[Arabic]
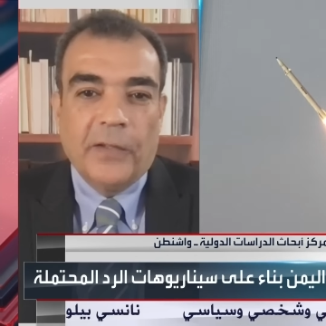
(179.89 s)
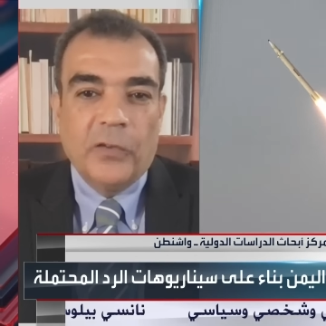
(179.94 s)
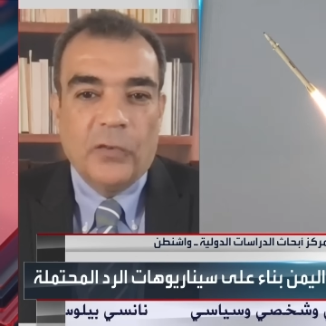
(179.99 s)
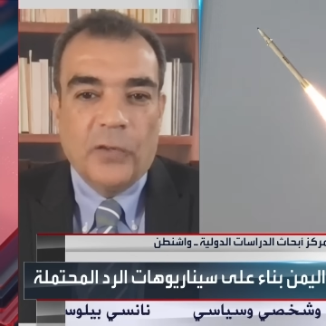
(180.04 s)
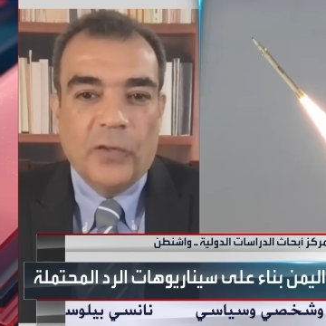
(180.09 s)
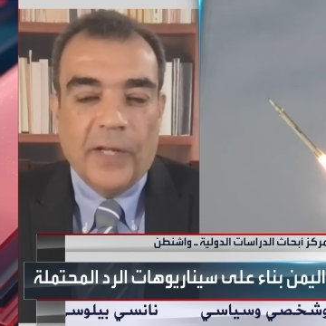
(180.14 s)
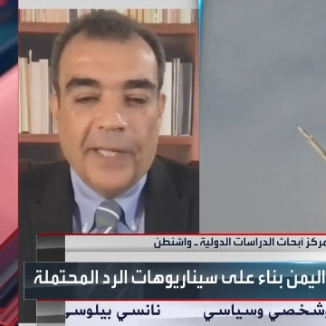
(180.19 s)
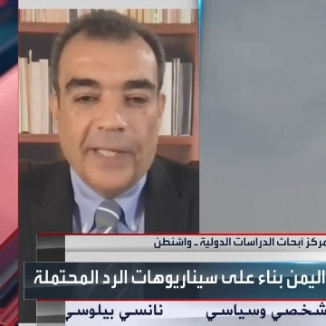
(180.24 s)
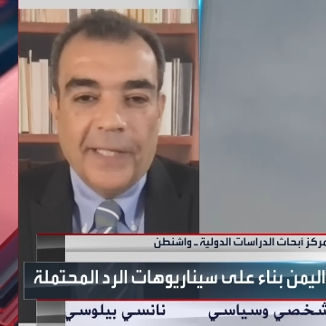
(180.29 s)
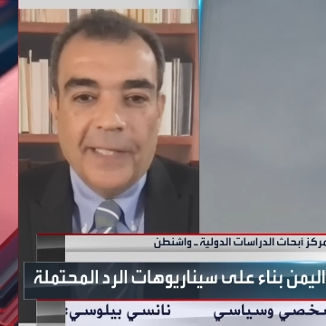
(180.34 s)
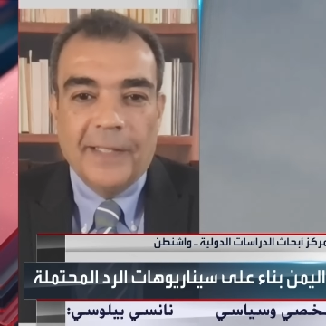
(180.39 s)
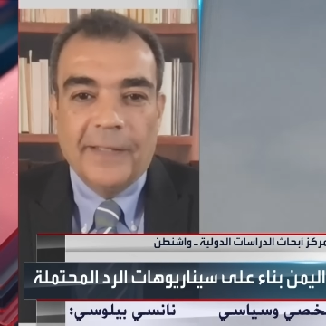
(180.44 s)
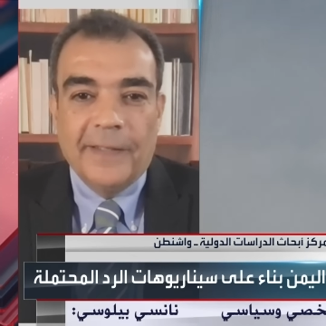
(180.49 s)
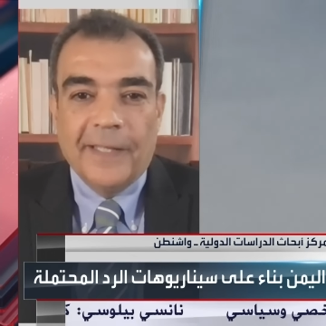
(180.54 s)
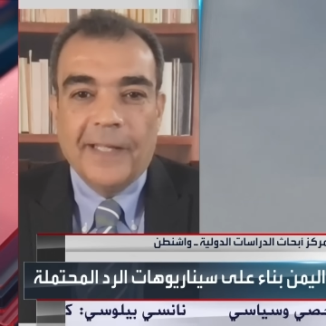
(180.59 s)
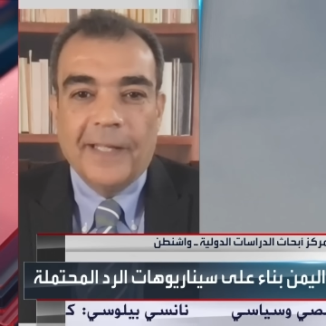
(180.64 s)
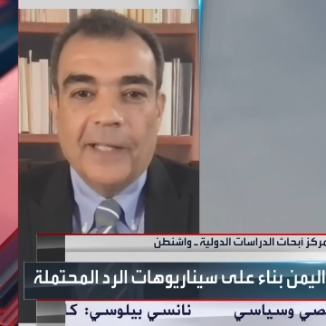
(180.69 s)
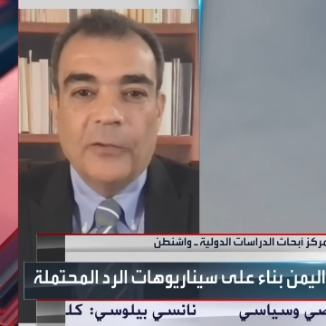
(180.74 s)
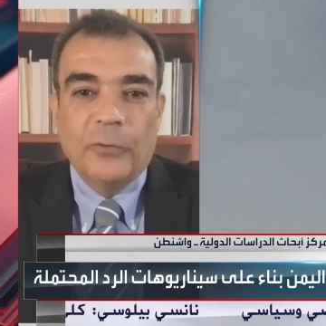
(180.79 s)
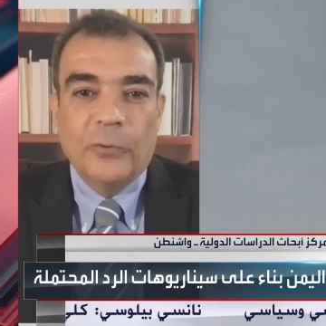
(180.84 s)
اسرائيل
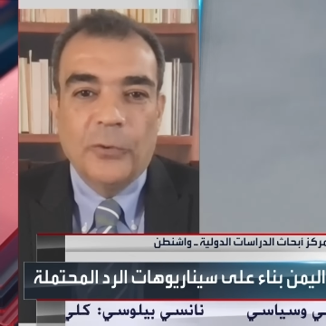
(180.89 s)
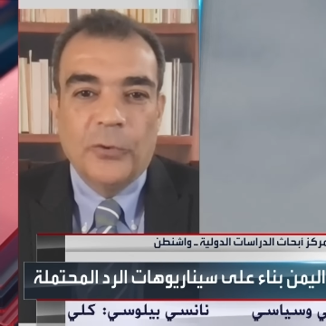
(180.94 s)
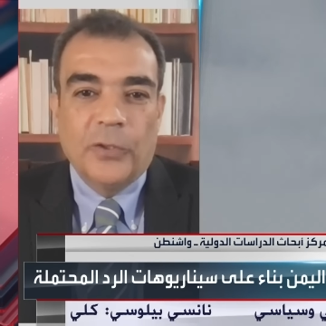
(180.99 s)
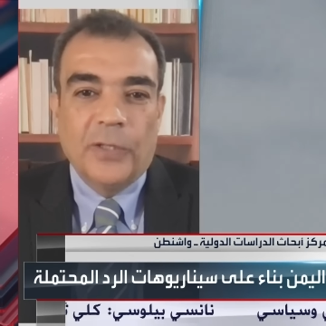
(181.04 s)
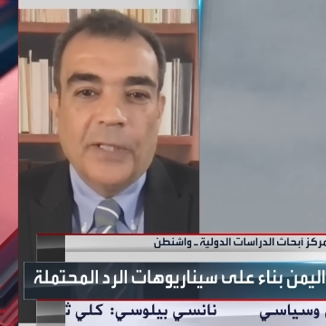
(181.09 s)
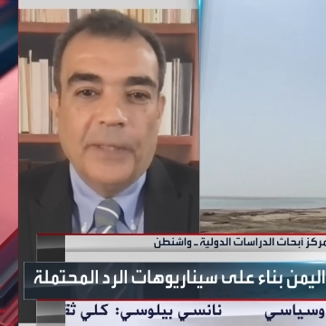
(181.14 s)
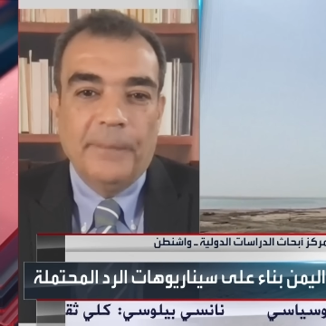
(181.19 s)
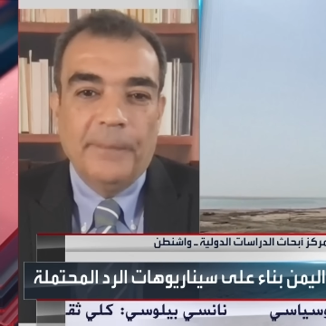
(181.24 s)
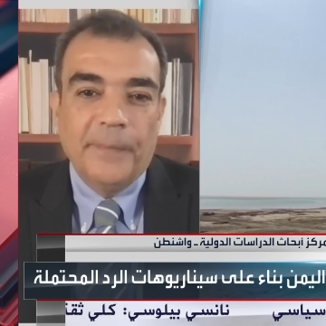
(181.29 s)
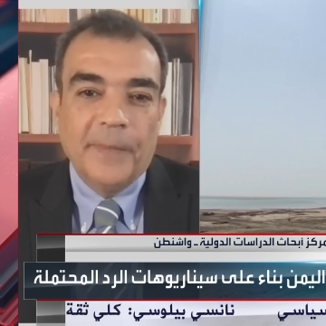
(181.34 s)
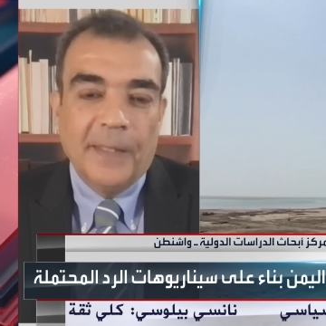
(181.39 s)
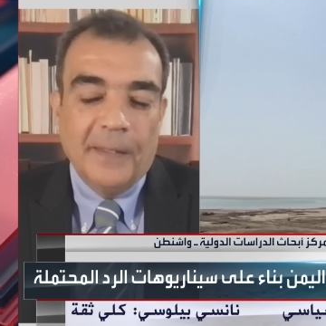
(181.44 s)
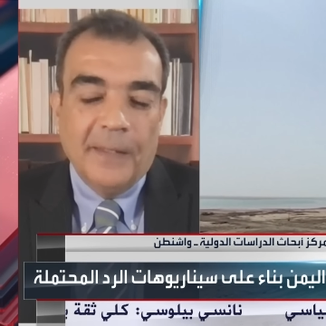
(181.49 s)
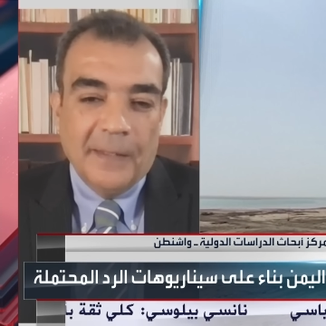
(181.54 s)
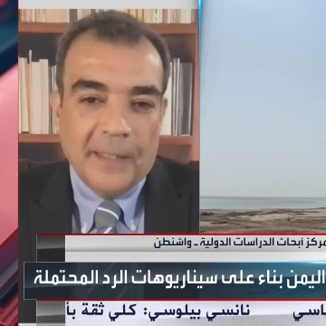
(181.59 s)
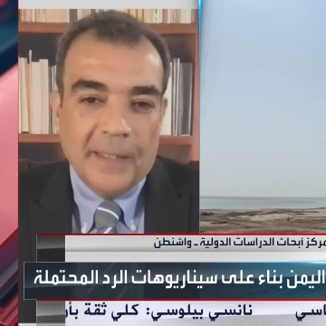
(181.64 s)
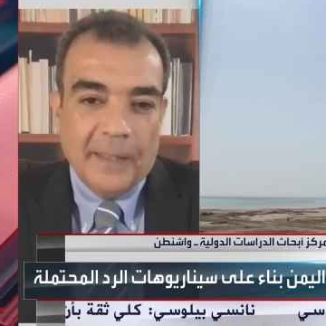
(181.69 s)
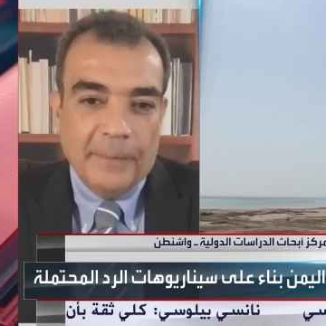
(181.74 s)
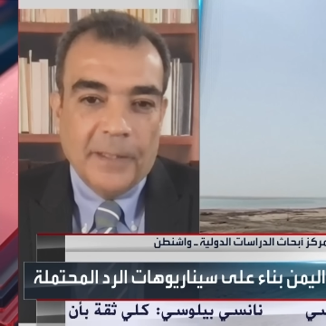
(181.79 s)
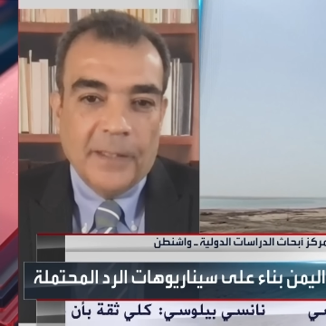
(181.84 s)
لديها القدره
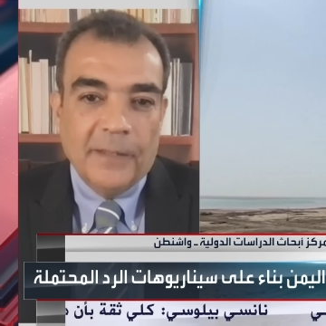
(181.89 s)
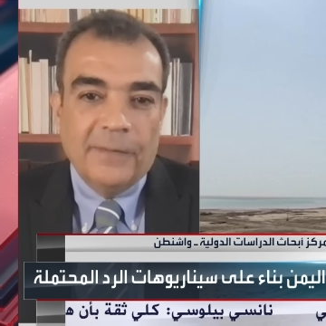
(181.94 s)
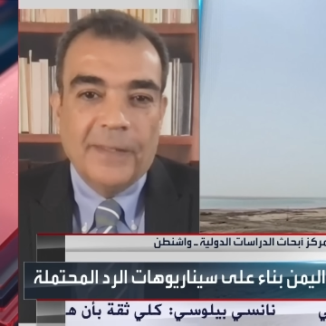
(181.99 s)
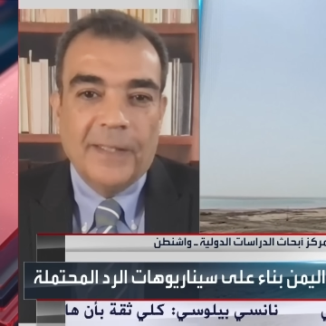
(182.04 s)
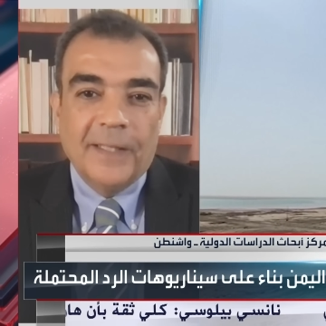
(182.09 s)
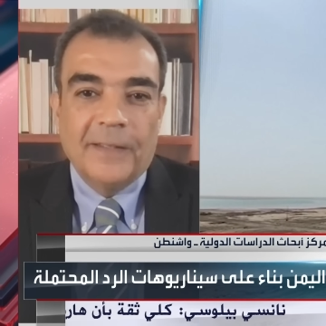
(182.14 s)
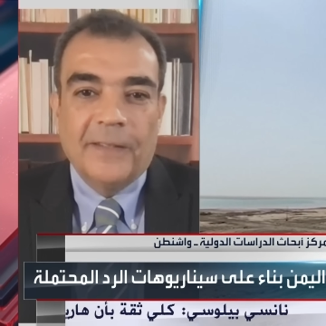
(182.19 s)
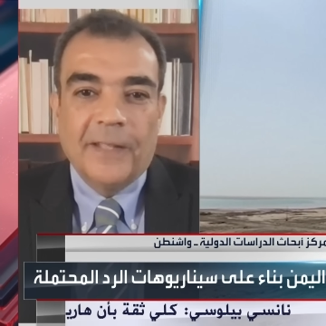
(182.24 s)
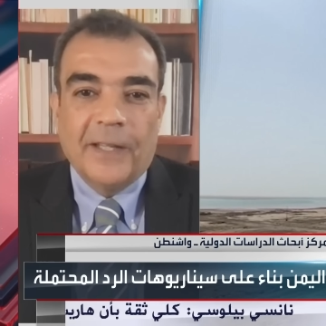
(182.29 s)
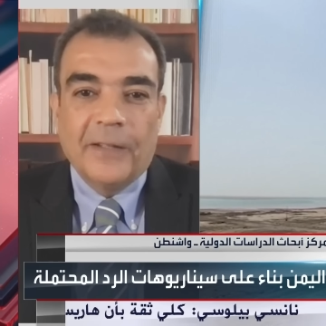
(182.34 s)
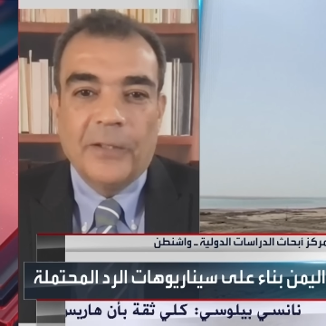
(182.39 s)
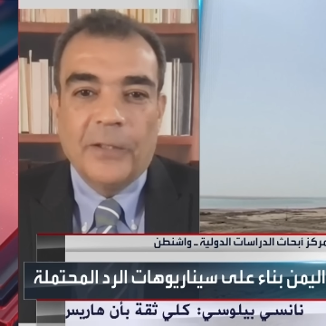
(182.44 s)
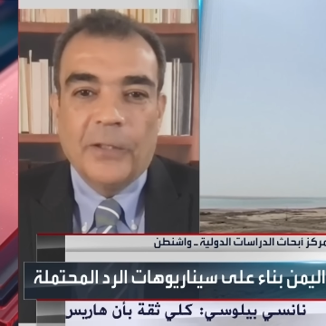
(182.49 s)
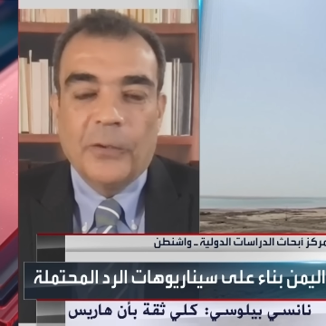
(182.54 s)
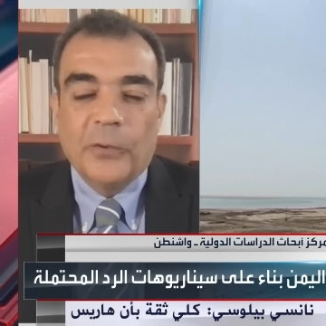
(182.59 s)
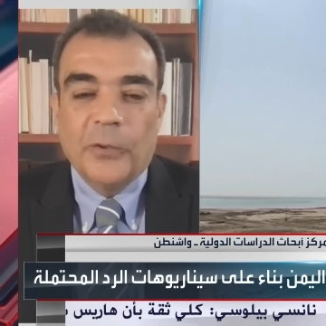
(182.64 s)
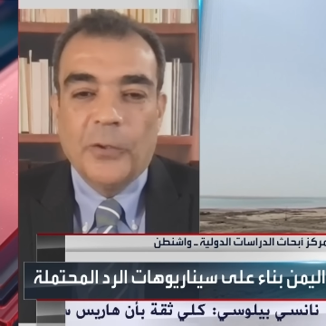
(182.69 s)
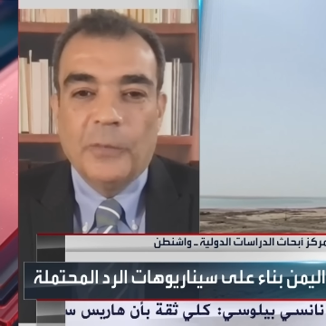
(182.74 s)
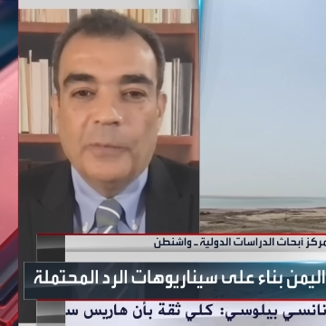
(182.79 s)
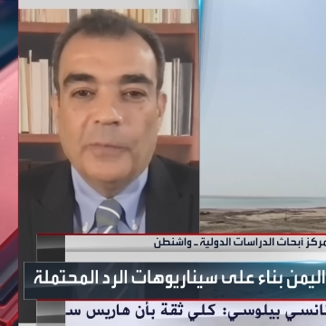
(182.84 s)
كما تفضل
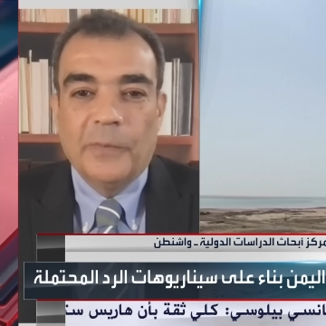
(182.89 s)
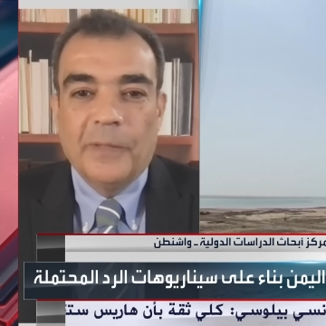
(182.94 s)
تقريركم